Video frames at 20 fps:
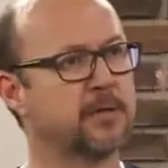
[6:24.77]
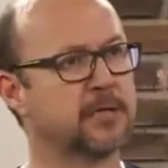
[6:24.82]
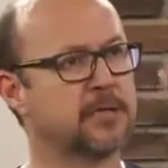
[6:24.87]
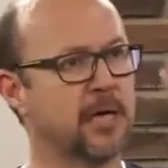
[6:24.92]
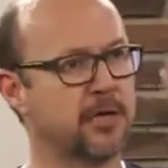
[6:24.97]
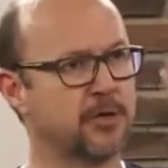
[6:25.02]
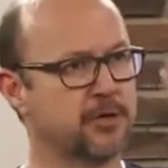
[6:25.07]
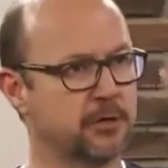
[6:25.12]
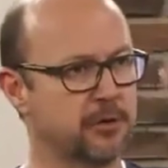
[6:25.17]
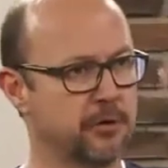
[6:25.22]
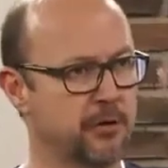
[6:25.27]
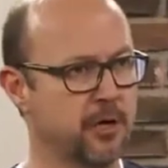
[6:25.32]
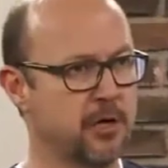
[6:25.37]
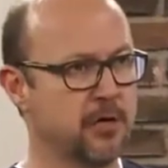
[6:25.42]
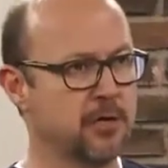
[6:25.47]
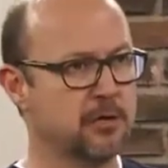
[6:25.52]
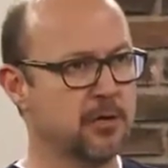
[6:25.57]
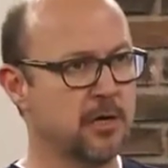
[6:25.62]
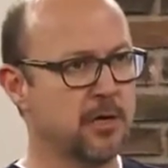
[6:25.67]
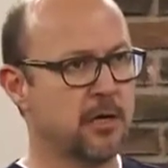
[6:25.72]
Burası
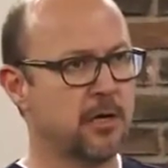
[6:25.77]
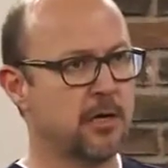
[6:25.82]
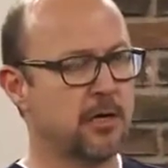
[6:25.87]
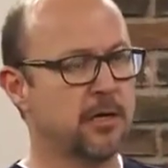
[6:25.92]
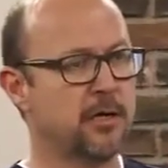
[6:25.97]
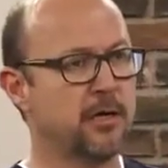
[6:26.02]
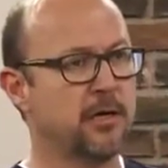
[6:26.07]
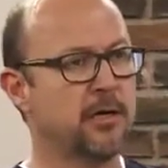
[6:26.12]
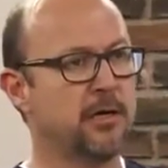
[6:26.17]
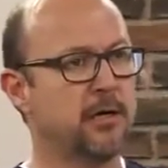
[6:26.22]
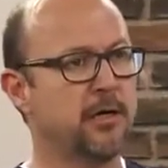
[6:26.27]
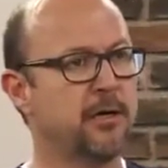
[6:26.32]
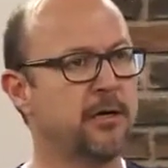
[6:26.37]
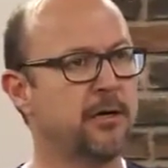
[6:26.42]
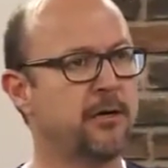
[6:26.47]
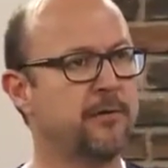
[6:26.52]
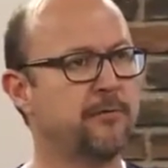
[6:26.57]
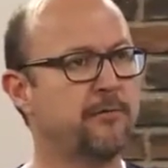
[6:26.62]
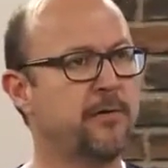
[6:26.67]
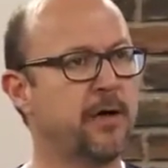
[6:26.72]
açılıyor. Evet. evet.
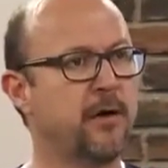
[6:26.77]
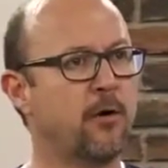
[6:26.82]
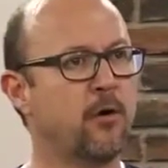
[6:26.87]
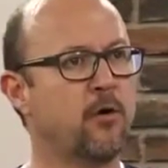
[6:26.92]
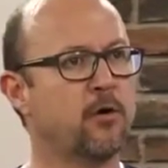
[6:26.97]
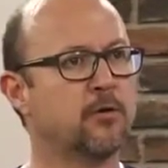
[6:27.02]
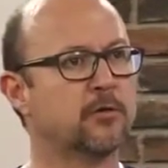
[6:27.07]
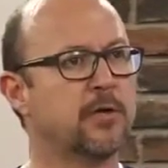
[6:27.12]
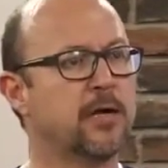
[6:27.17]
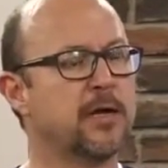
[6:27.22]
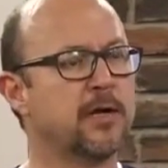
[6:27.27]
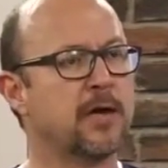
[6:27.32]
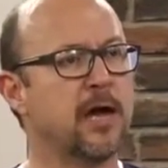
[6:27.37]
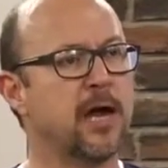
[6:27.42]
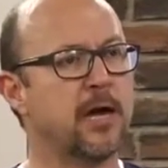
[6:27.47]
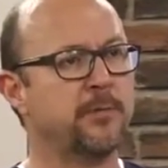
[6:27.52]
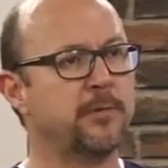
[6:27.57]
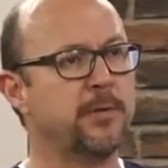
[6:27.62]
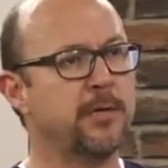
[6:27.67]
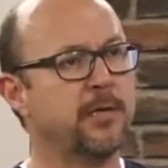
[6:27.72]
Ee, ve orada
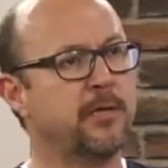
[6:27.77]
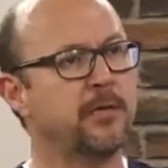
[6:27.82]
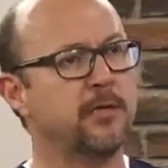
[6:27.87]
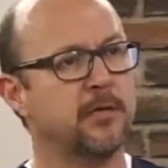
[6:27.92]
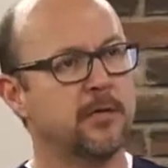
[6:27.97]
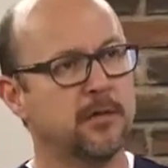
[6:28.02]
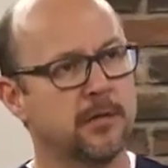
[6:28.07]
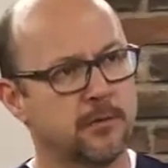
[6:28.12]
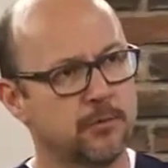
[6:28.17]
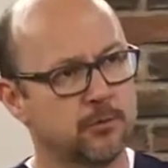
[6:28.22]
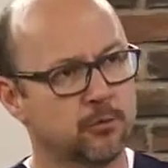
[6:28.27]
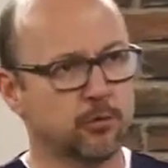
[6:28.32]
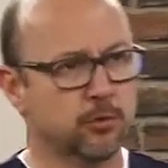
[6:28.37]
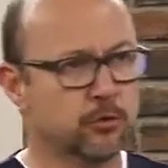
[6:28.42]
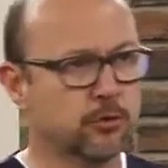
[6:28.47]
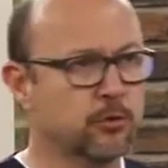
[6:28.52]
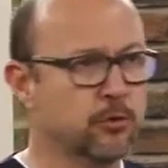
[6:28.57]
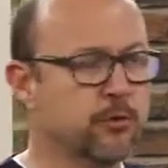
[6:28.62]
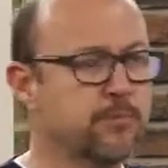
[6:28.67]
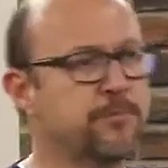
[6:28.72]
kalbi
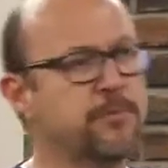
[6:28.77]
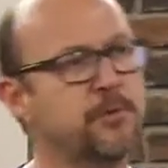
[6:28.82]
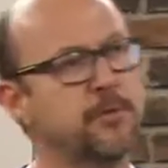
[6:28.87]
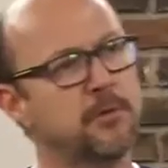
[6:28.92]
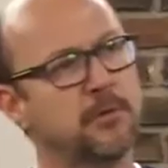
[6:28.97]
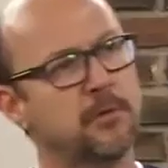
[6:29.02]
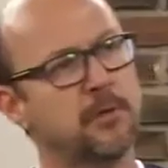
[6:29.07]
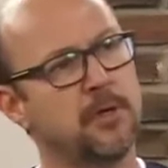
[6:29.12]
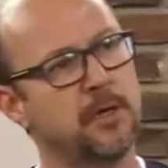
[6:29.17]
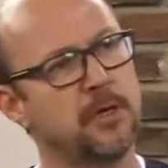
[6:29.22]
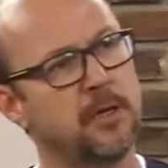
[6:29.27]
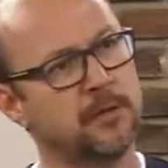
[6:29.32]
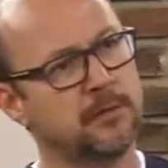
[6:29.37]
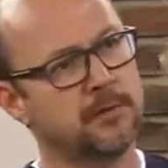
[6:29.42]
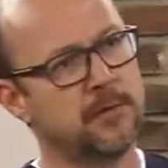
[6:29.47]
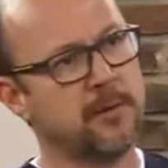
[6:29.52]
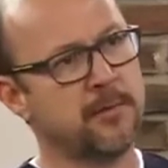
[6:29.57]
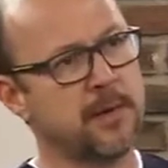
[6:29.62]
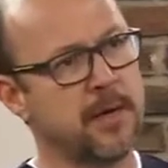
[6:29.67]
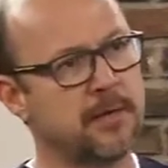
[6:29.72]
durdurup
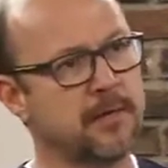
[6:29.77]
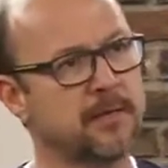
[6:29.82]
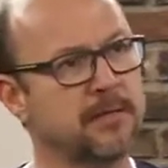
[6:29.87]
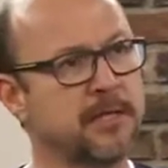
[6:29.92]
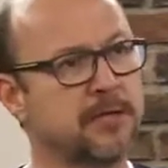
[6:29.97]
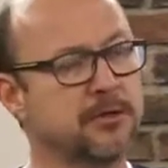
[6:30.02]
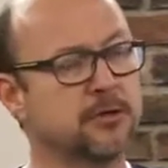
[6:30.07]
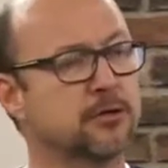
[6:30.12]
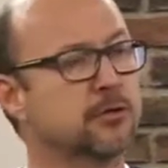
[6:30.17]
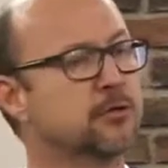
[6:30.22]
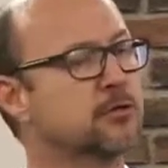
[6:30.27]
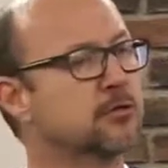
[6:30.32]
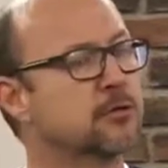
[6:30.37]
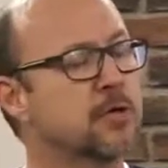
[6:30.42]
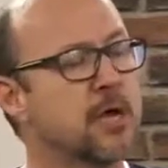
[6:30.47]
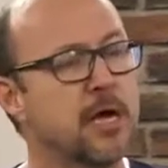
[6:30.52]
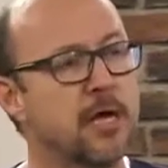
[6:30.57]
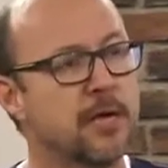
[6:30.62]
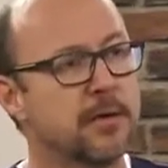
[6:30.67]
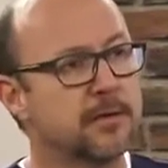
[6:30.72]
damarları
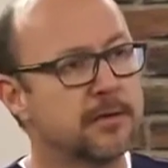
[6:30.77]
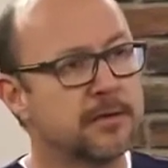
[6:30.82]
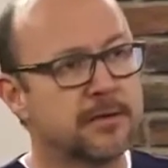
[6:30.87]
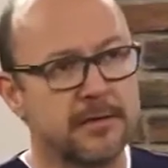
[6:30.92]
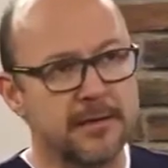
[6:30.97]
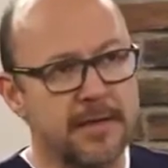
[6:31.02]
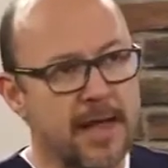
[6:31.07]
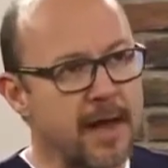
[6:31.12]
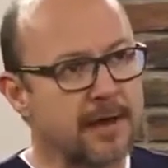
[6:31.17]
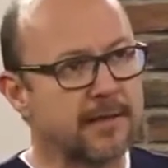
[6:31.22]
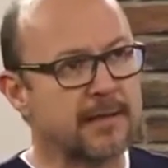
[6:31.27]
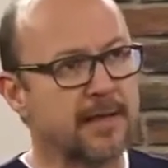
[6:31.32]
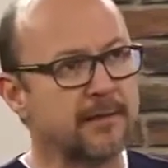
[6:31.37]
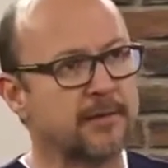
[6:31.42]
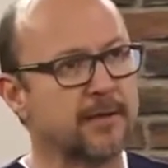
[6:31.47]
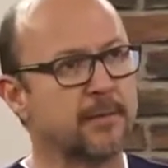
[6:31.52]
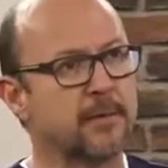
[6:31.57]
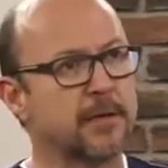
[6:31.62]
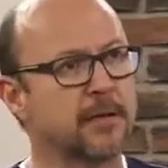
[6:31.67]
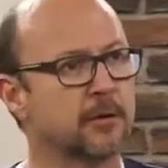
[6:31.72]
değiştiriyorsunuz. Evet.
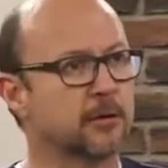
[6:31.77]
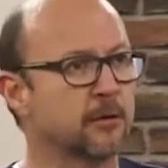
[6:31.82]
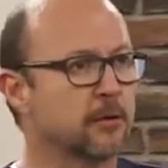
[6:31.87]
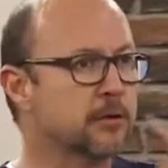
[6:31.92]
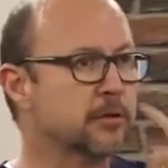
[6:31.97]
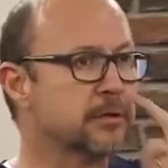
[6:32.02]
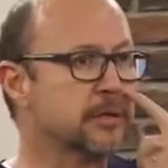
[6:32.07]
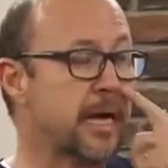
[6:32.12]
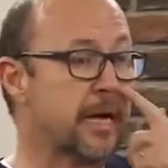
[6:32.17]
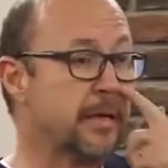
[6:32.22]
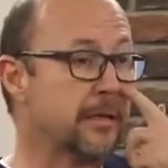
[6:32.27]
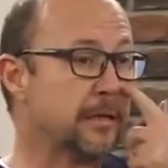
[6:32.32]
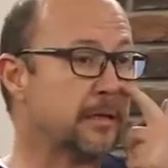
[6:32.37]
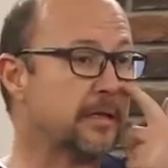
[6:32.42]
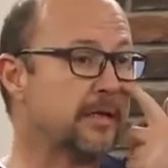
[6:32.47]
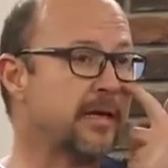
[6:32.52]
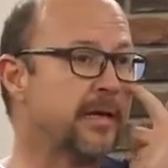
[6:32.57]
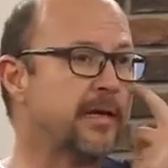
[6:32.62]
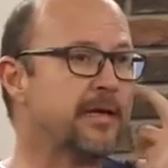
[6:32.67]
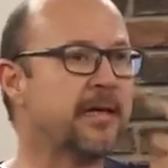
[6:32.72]
Nereden damar alıyoruz? Yani
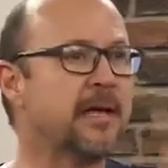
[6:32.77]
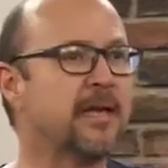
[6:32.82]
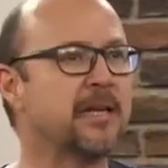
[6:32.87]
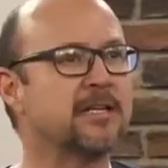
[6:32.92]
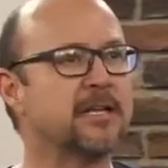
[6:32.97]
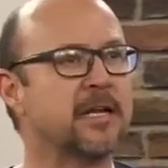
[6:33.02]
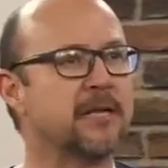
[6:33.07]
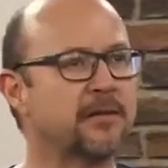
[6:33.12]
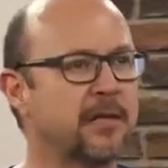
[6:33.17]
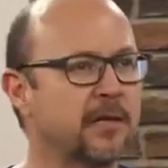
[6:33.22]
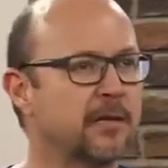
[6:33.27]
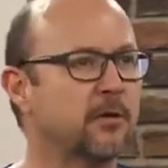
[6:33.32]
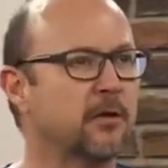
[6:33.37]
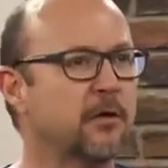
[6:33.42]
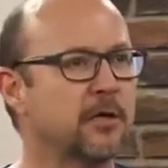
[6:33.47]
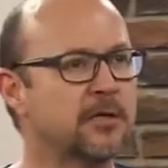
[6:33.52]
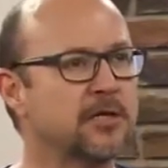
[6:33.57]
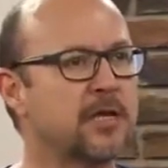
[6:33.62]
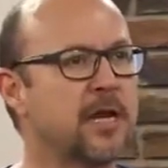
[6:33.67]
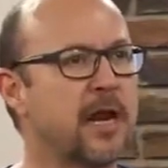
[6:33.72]
yeni gelişen
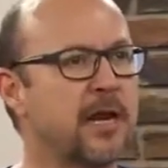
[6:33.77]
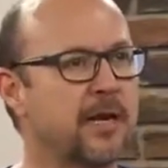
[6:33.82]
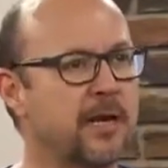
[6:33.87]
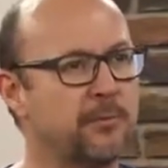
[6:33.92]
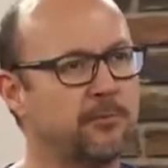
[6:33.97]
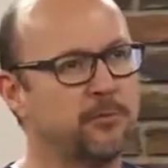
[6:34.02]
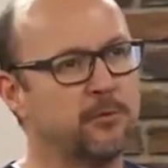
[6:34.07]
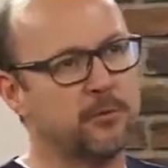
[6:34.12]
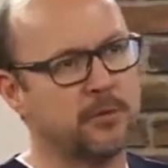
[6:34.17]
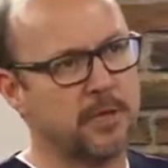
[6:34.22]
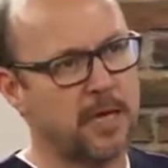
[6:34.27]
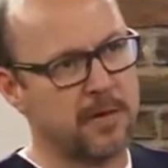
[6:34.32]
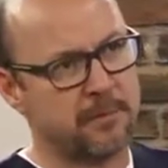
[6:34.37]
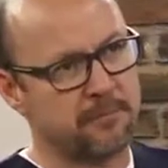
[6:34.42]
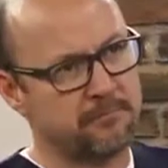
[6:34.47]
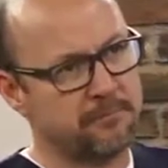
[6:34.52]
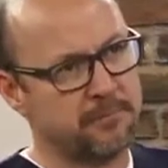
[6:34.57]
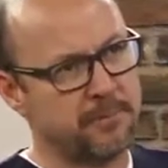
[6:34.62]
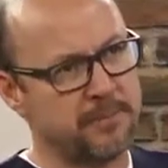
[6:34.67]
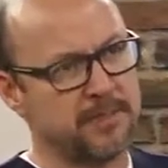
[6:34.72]
teknolojilerle
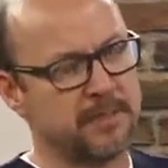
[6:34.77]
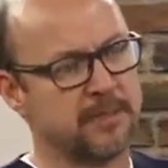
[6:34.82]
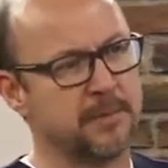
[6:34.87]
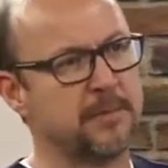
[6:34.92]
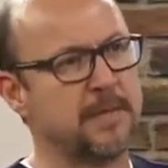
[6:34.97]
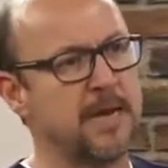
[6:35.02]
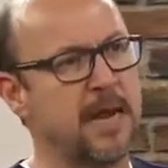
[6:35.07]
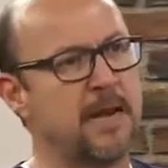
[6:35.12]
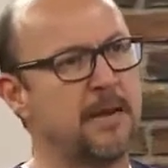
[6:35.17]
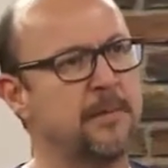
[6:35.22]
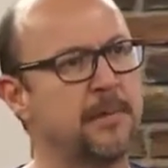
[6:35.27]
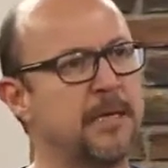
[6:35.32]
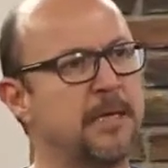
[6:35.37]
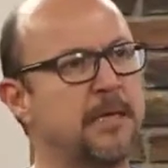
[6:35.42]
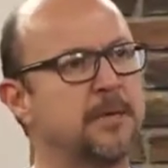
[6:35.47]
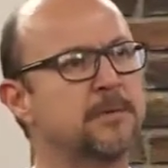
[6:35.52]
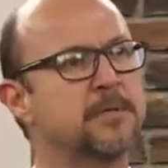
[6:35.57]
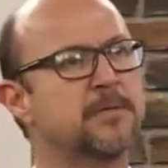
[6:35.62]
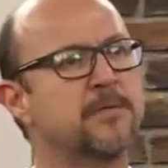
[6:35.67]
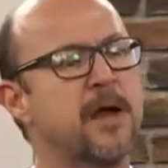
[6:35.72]
bunda bir takım
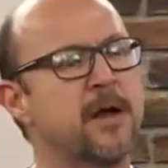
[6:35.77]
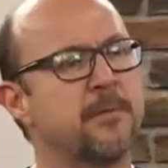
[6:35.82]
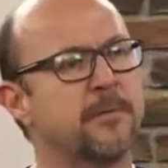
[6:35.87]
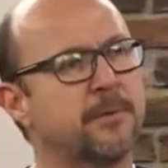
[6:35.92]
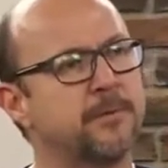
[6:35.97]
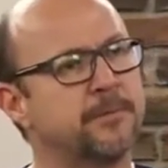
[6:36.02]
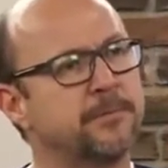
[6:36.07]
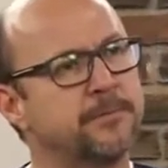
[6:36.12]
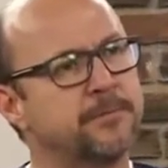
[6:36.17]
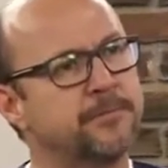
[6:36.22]
ilerlemelerimiz var mı?